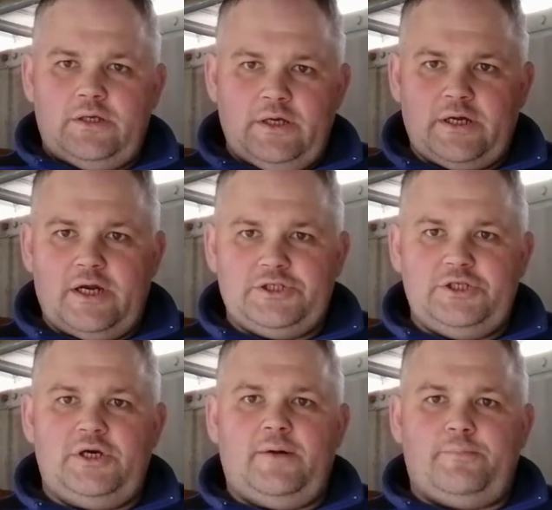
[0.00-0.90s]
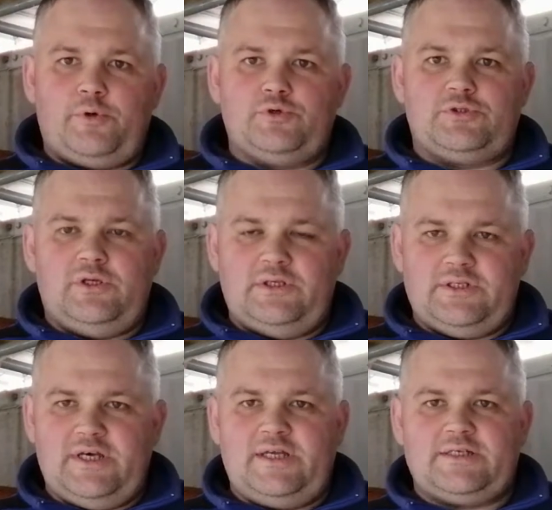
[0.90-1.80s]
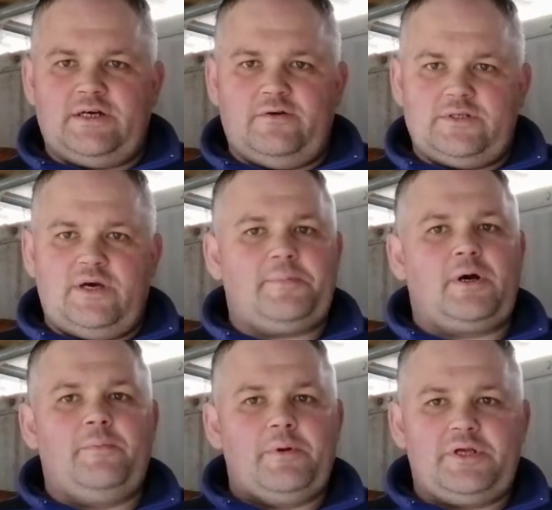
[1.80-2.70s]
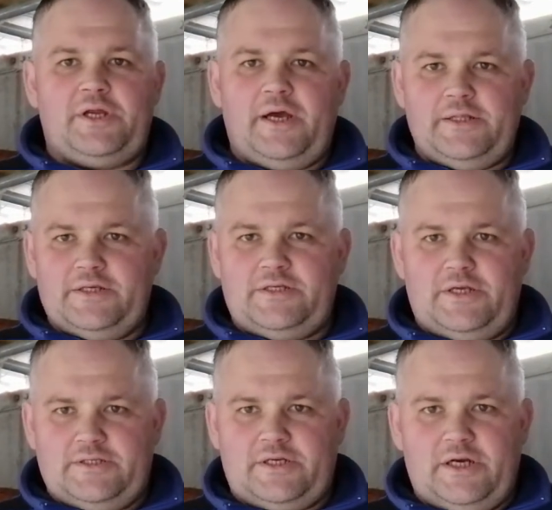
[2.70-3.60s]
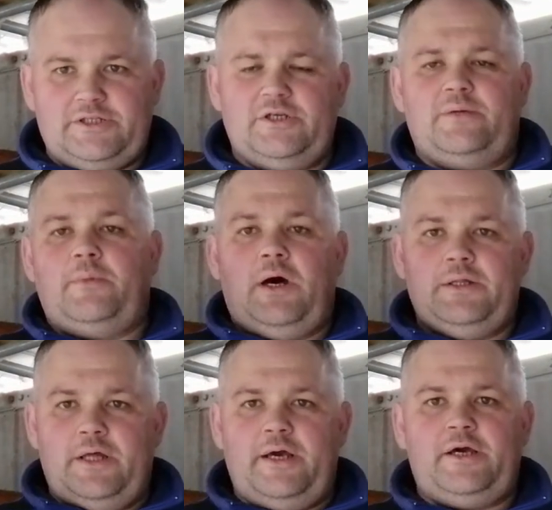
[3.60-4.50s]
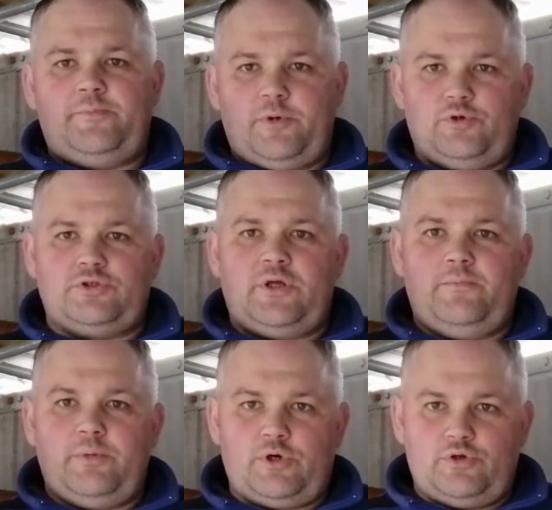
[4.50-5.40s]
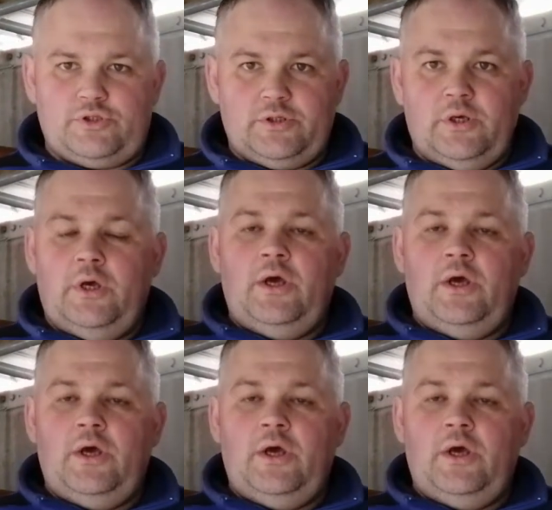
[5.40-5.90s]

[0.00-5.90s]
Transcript: и крольчиха просто из-за резкого запаха потеряет интерес к крольчатам. Она их просто бросит.